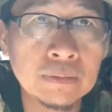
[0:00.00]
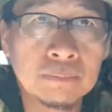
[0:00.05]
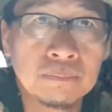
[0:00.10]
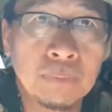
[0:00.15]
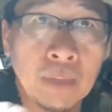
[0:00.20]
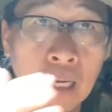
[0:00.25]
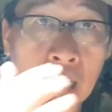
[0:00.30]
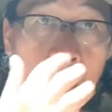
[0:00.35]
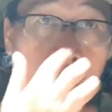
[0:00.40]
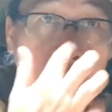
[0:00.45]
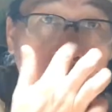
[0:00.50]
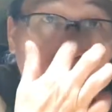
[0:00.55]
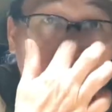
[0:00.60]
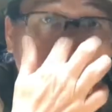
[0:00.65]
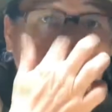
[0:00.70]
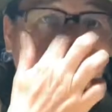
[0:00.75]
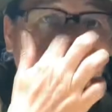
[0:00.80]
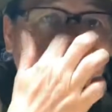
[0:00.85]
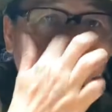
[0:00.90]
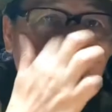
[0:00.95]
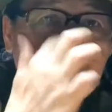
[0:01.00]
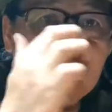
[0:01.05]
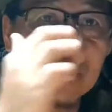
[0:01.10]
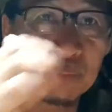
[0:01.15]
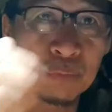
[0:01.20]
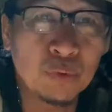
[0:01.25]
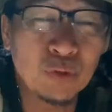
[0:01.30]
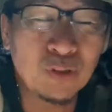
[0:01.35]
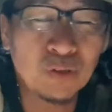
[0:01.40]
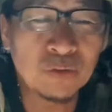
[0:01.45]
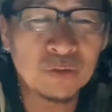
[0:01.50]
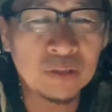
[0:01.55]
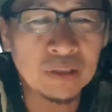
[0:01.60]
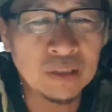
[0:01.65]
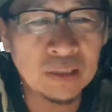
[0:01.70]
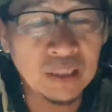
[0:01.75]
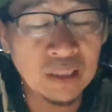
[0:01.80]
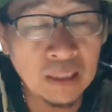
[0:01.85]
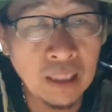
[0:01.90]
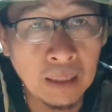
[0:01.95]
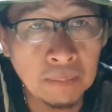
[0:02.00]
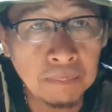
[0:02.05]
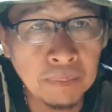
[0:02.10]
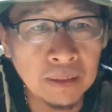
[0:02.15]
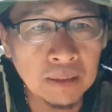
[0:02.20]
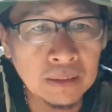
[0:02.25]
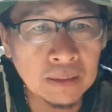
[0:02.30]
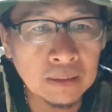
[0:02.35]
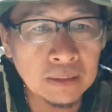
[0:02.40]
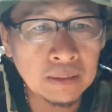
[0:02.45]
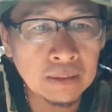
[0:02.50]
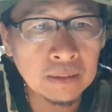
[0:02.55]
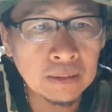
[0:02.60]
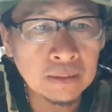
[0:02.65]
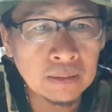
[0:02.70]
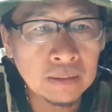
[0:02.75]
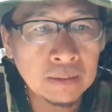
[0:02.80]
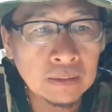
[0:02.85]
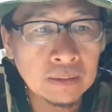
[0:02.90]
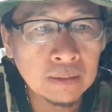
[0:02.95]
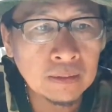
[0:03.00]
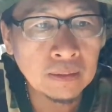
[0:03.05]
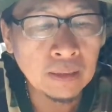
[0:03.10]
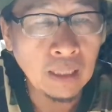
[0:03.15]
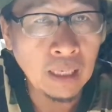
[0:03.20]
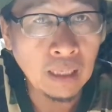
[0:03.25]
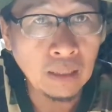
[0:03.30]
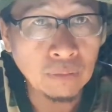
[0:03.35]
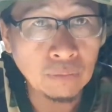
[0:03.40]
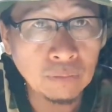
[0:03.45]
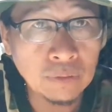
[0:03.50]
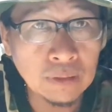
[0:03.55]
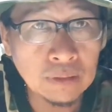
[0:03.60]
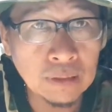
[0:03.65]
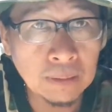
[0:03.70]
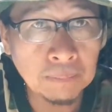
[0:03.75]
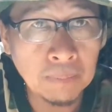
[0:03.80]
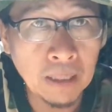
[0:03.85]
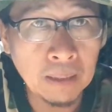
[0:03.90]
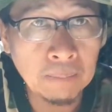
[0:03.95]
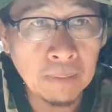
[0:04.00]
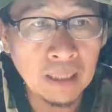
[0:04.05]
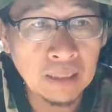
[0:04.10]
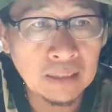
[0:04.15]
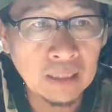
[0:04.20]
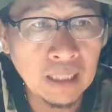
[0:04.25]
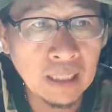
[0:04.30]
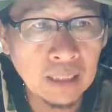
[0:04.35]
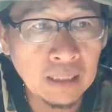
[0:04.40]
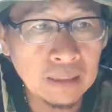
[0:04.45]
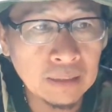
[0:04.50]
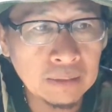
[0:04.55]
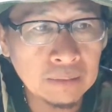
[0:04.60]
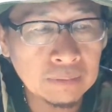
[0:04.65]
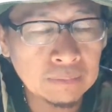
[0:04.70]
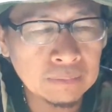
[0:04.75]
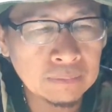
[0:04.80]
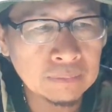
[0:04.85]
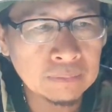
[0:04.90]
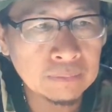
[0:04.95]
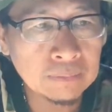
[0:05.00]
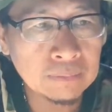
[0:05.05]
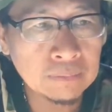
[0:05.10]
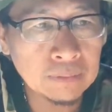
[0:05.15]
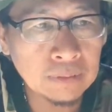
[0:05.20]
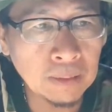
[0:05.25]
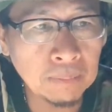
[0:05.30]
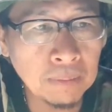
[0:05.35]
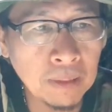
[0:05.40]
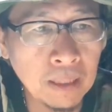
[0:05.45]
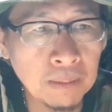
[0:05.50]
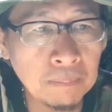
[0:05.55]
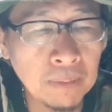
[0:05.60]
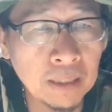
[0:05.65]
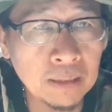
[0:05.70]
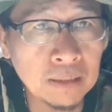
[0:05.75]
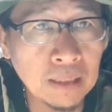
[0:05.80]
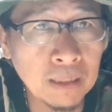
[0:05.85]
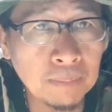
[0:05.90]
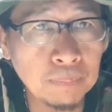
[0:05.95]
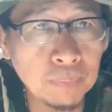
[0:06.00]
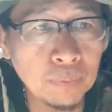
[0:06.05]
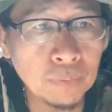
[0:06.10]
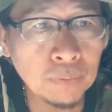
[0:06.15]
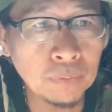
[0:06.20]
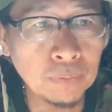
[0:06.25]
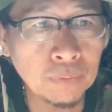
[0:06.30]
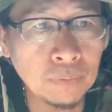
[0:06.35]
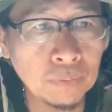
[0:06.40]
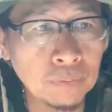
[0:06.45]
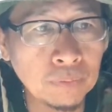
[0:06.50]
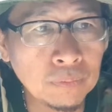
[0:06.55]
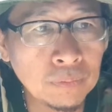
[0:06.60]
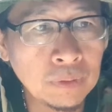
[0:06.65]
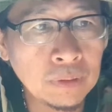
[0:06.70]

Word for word: pagka nangyari na po yung hindi dapat lalo na sa mga bata sa mga bata po